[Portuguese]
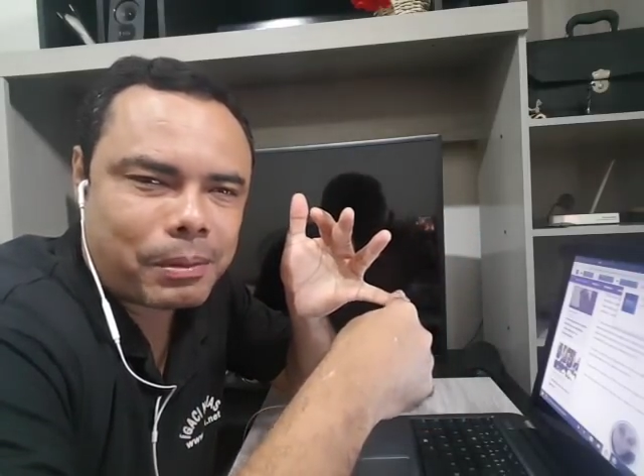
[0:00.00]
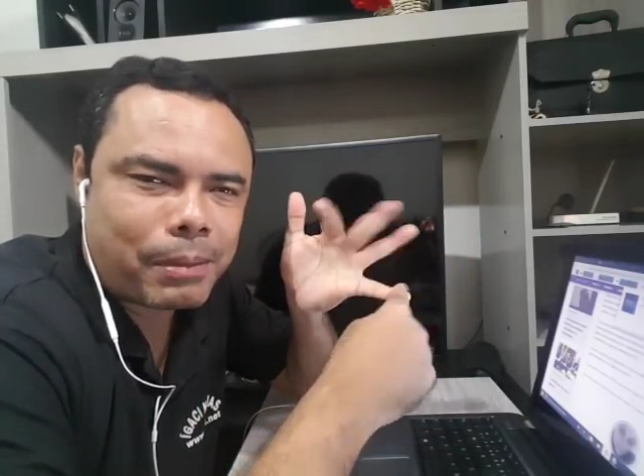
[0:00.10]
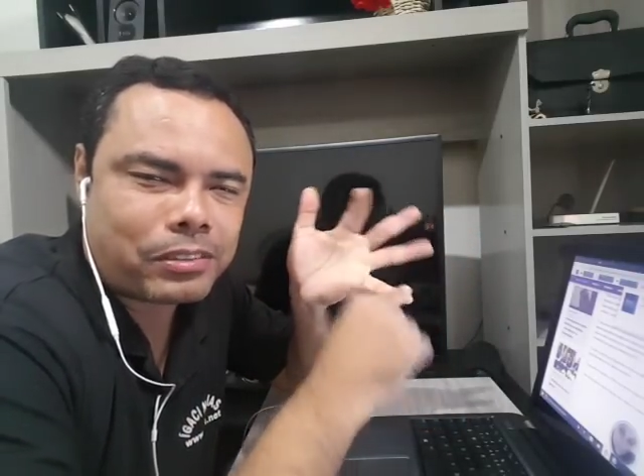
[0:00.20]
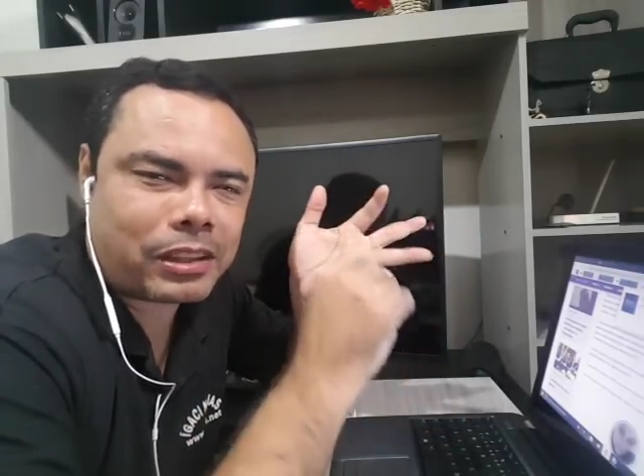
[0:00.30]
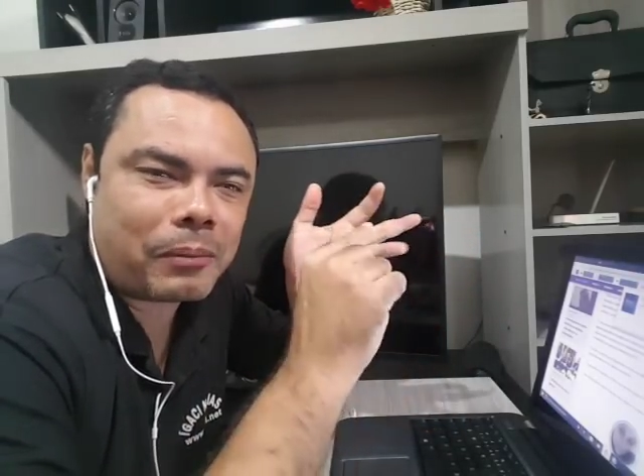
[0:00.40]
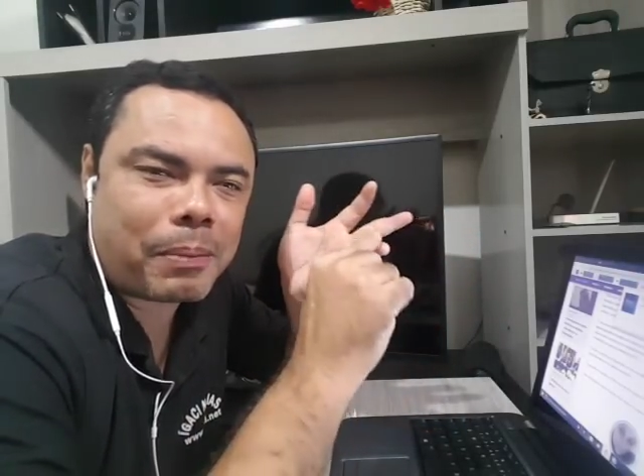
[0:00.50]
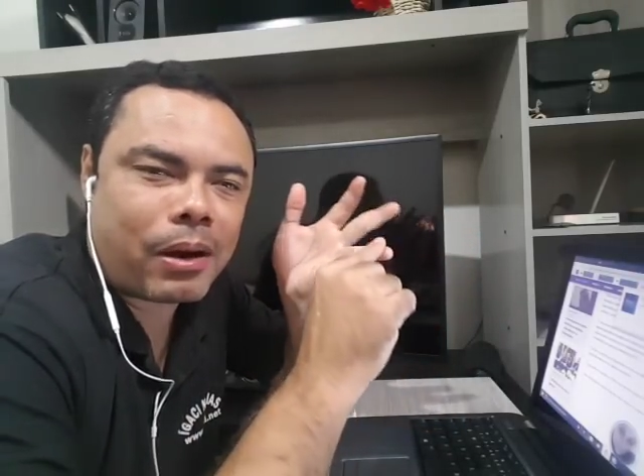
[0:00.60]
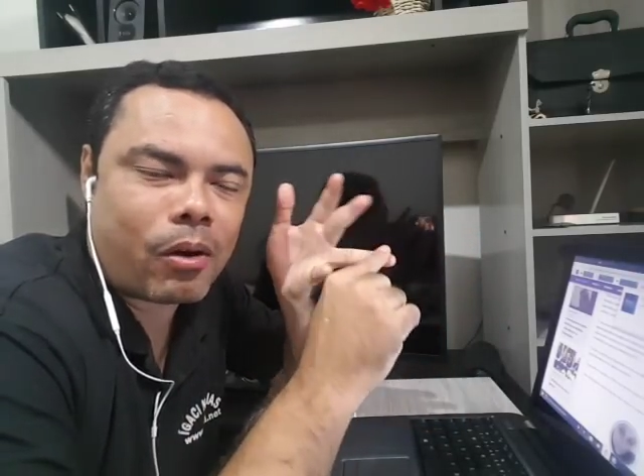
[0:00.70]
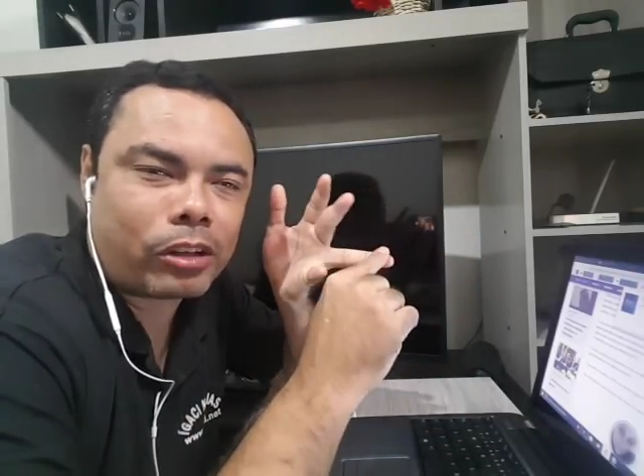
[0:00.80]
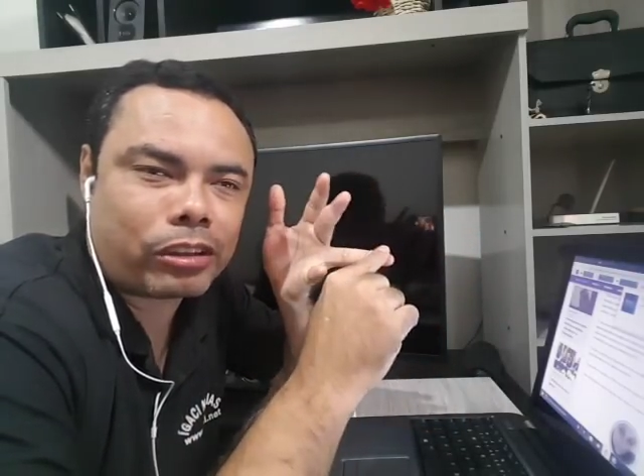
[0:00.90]
Mas tem um
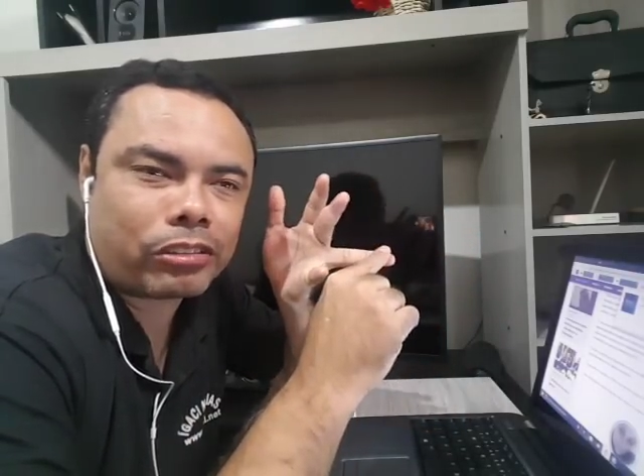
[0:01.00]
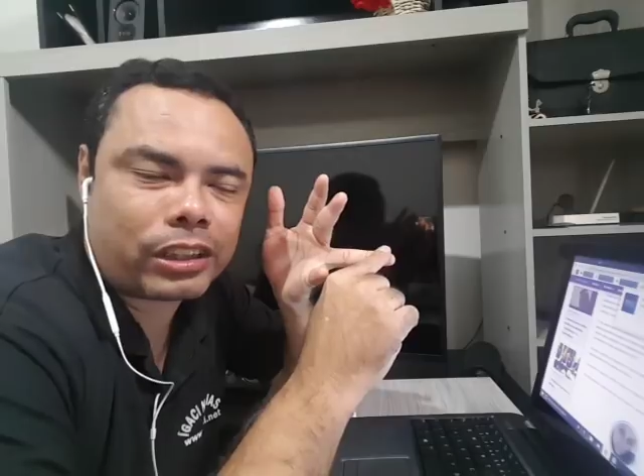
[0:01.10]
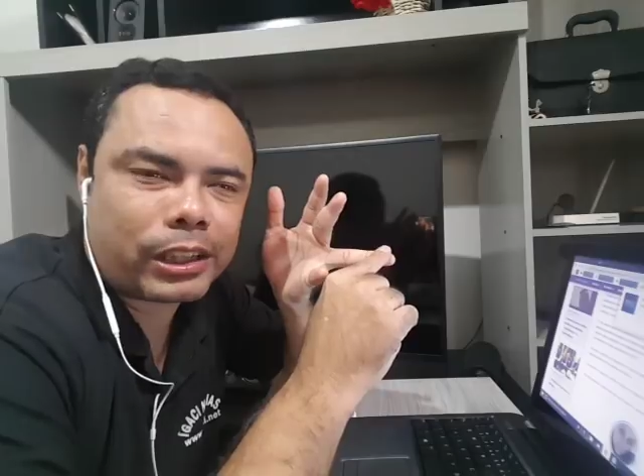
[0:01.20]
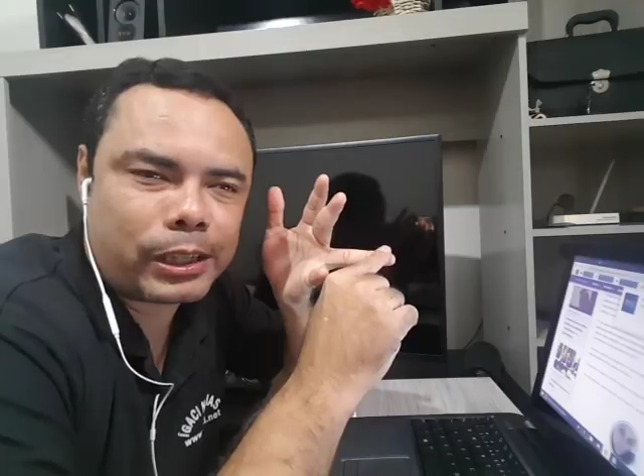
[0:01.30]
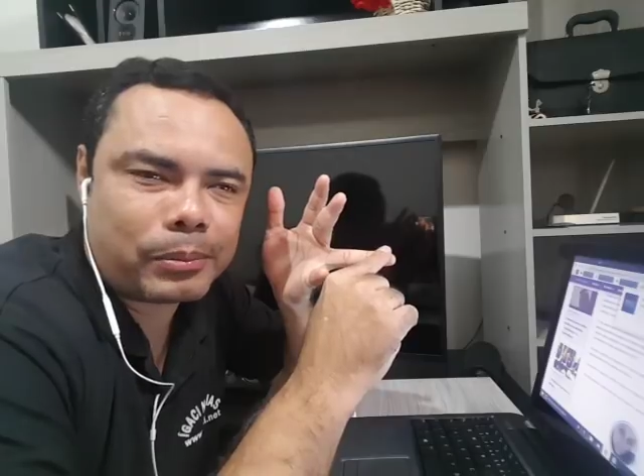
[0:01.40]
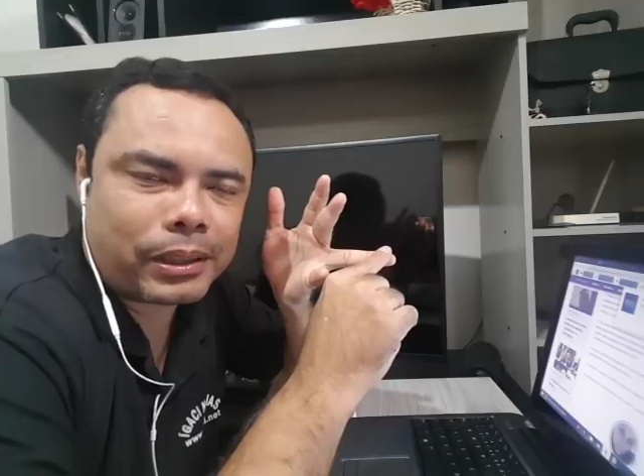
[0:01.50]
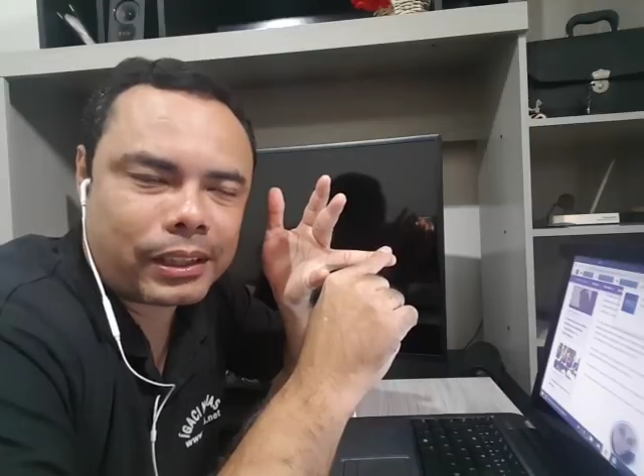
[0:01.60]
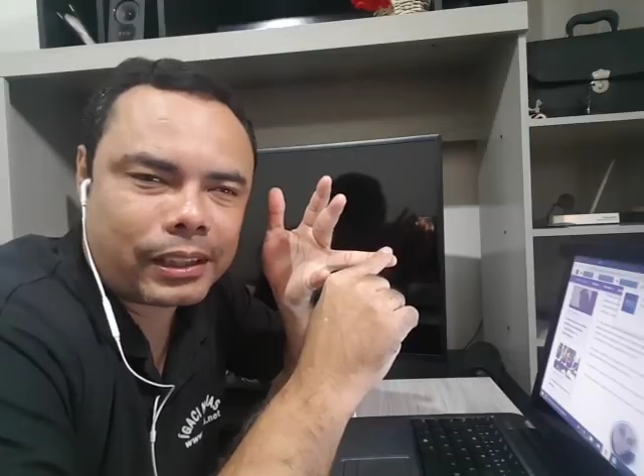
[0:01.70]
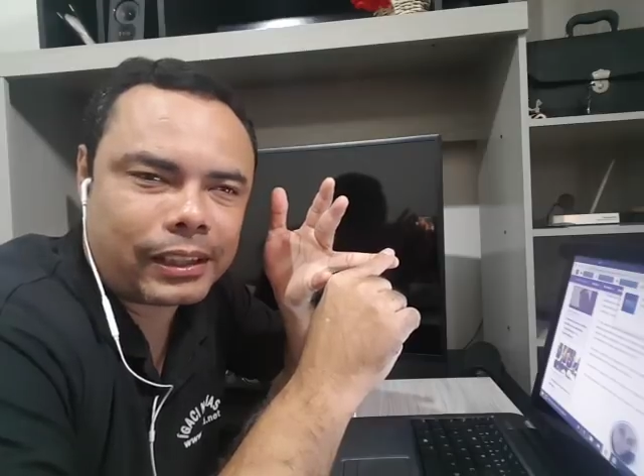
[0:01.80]
pacote anticrime